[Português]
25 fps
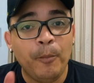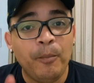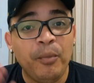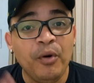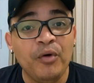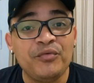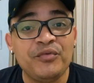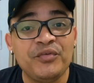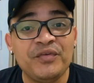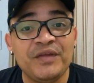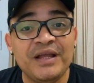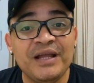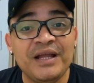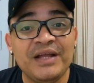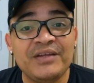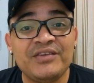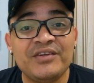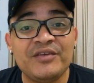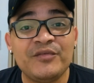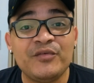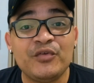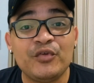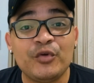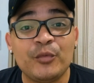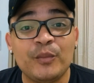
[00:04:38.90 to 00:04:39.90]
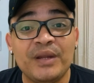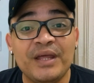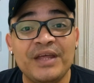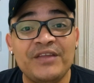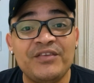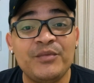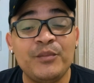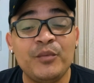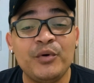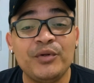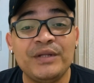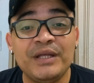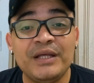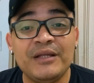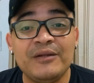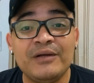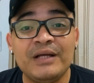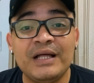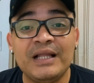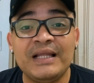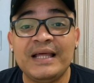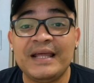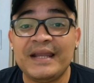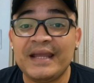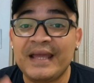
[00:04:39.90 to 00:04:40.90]
Pontos negativos sobre esse modelo,
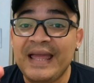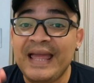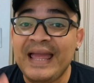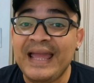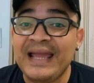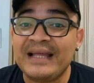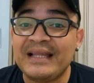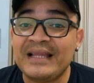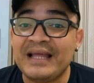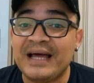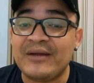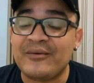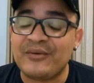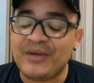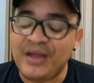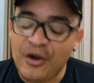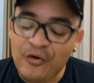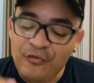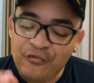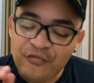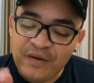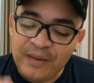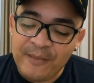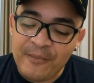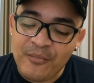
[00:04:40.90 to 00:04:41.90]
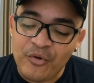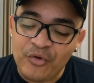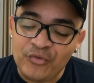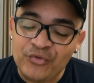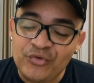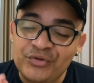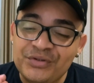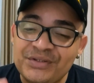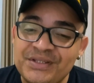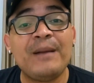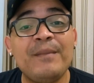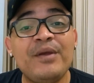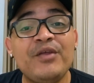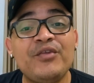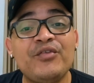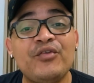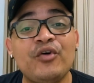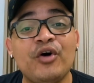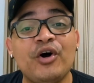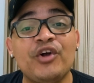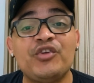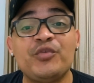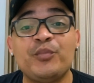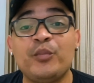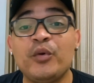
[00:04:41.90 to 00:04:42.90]
galera, é claro, é o famoso
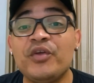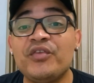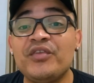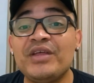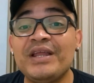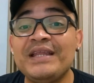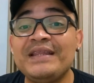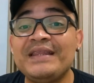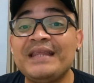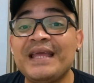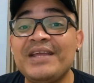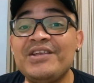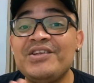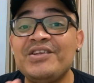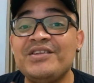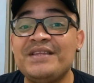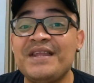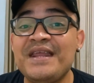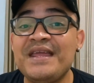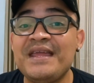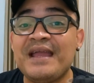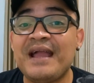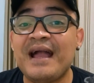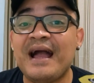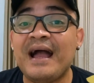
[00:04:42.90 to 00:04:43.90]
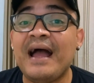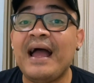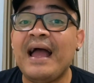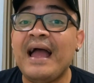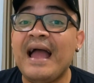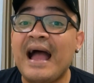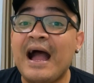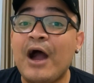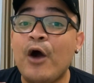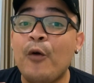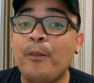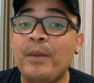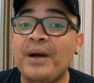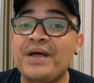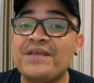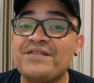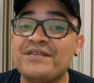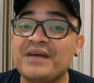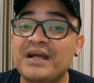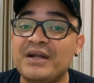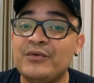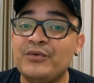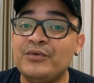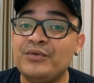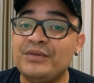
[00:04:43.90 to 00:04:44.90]
cabeçote, pois ele tende a trincar ao
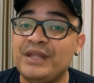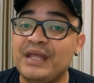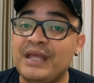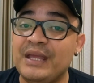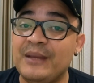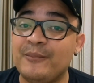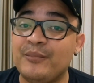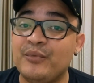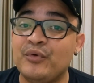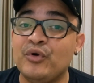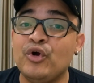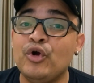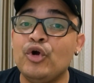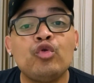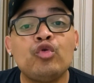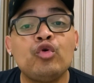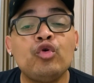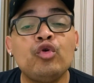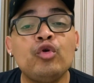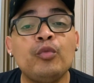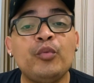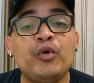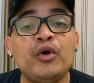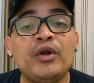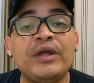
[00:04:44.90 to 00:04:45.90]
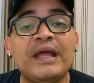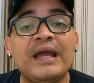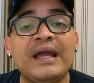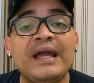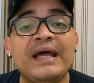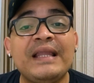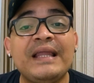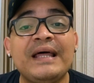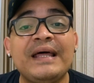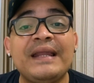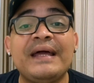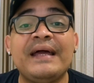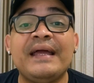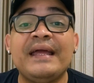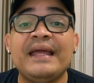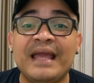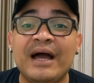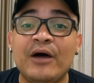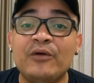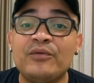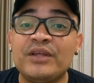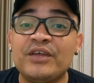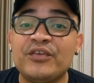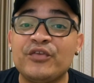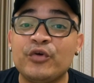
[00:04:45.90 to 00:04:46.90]
passar do tempo. Tudo porque, galera, em
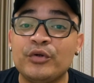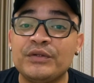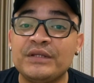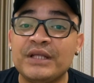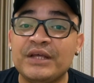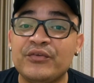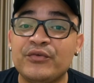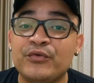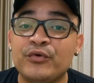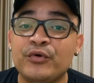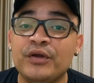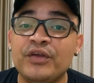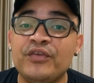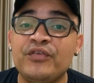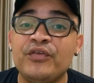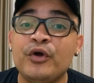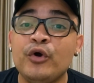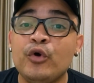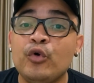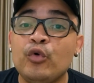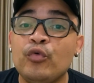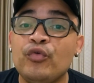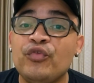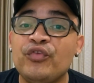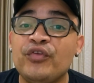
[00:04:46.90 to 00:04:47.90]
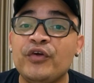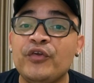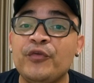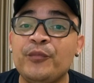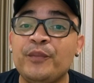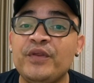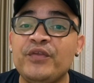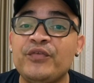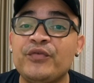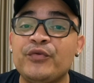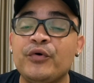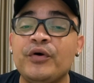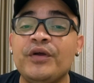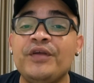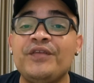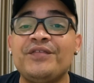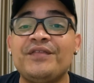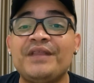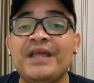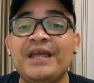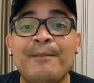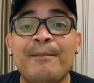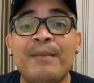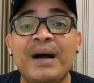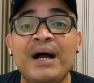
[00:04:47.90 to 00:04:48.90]
altas rotações, os seus pistões
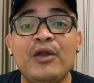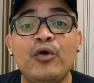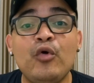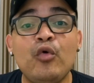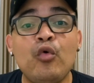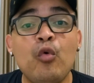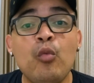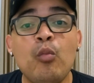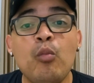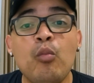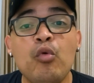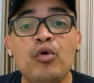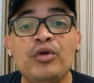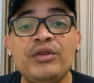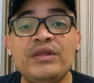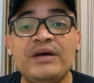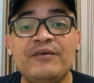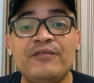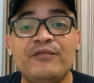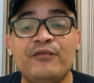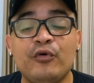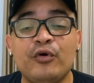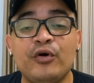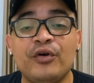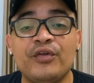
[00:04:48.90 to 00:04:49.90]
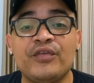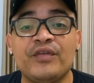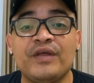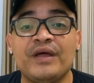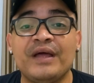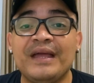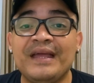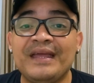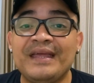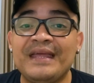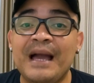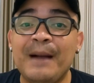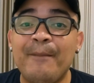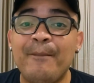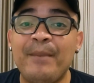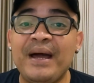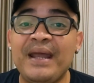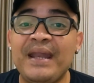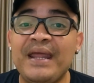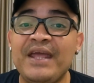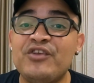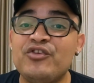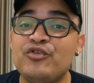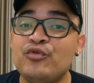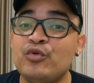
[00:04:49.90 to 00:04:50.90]
trabalham com muita força e a
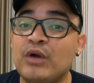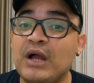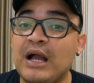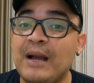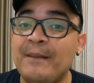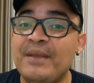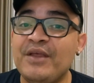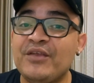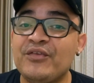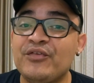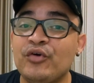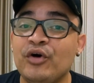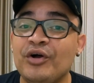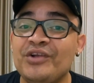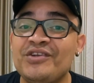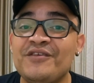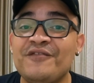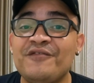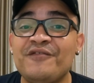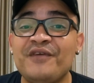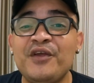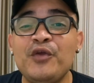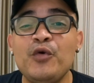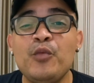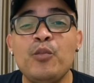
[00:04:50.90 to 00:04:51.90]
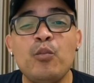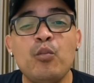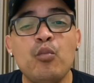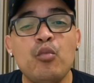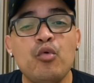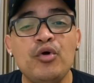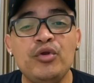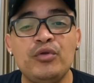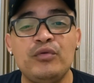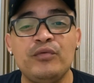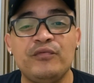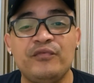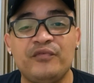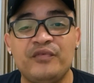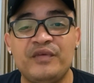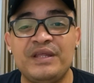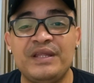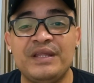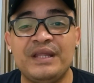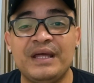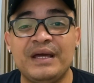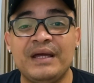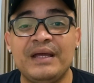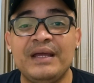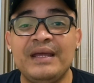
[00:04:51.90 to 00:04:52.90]
parede do cabeçote veio muito
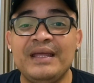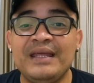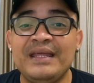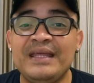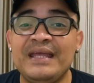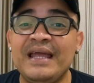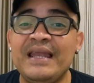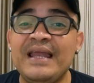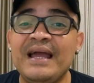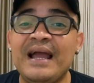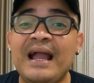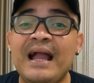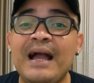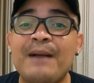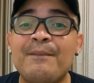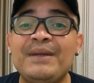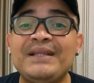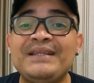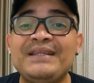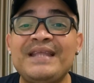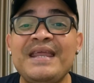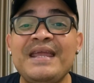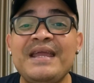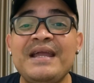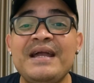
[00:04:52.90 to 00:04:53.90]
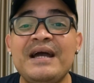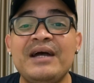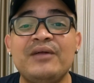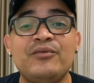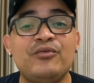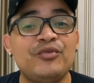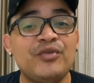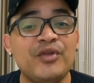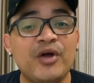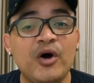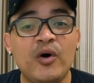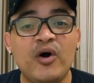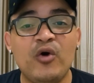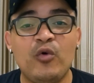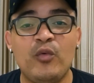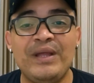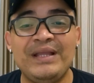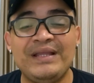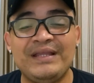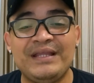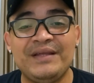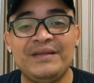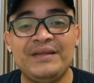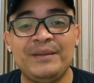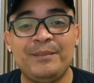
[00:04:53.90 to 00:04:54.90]
fina e ele acaba trincando, não
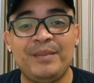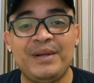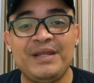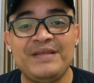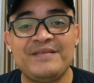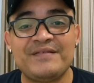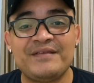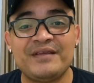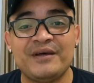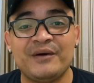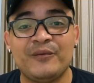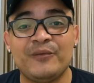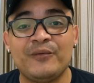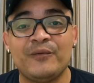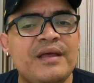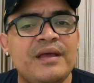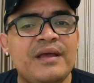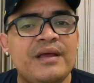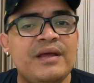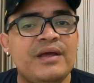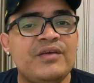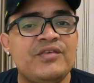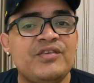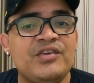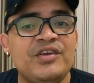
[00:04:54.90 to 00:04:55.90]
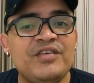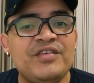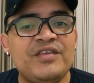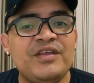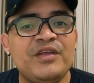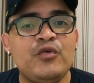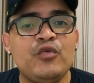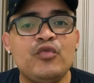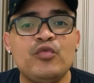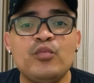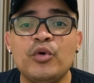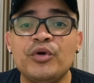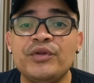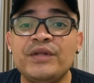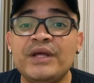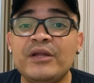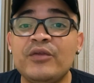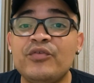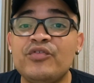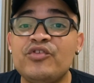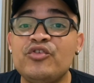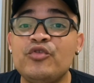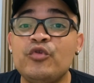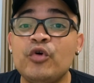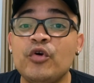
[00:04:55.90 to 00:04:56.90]
aguentando a pressão. Dizem que os
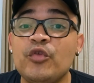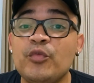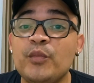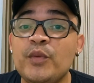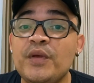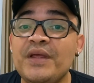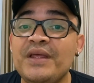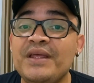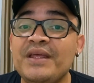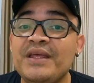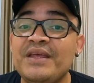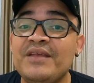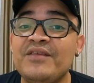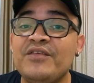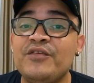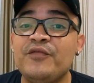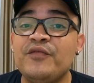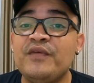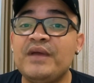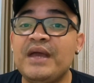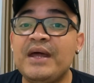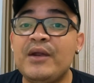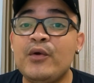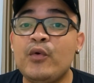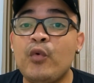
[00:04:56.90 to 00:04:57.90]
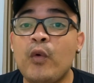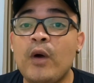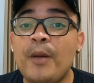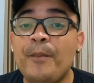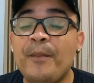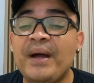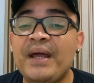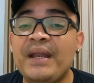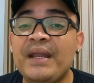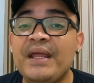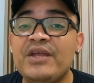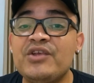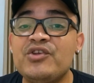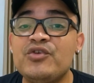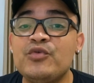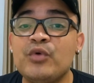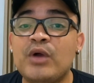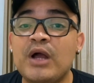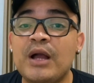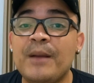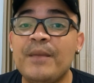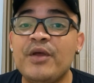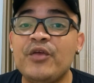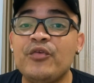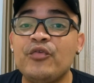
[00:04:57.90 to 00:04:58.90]
modelos de 2015 vieram com a parede do
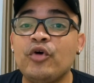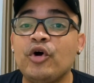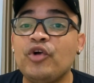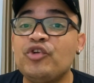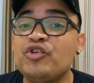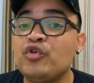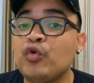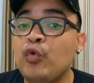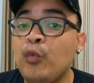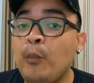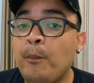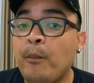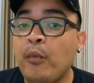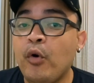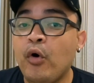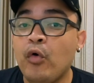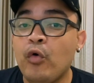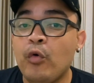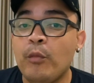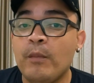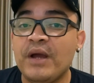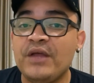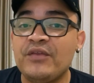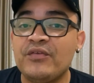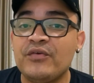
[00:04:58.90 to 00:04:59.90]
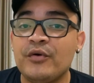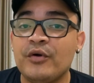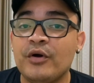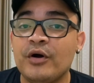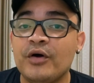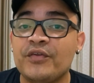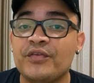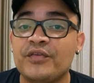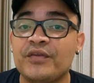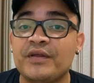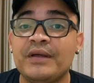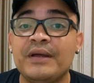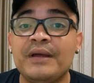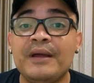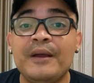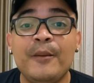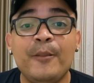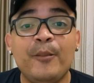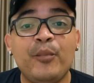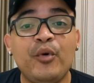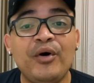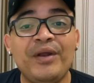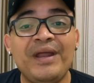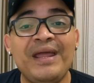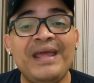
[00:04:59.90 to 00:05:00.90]
cabeçote um pouco mais grossa,
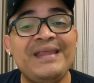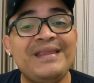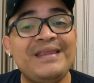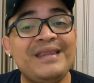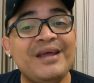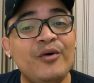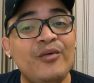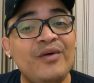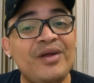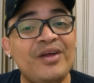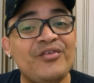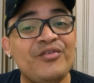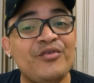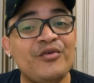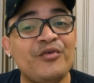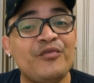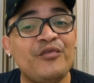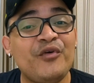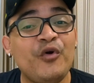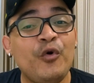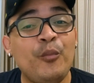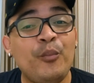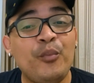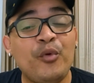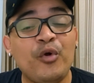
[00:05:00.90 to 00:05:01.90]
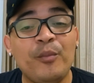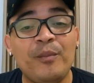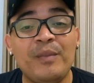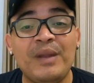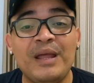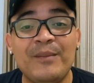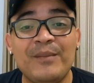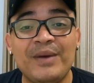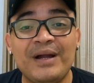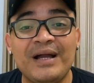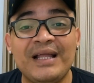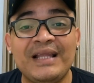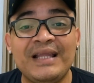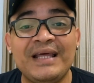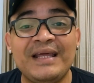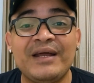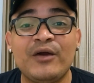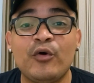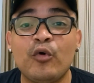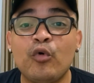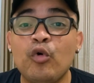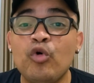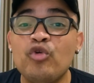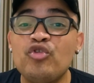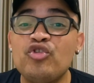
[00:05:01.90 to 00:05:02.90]
porém não resolveu o problema, galera.
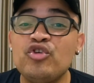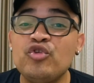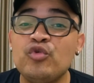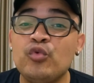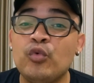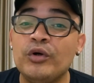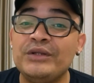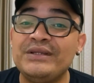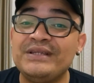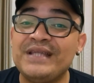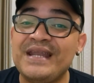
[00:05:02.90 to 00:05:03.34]
Continuou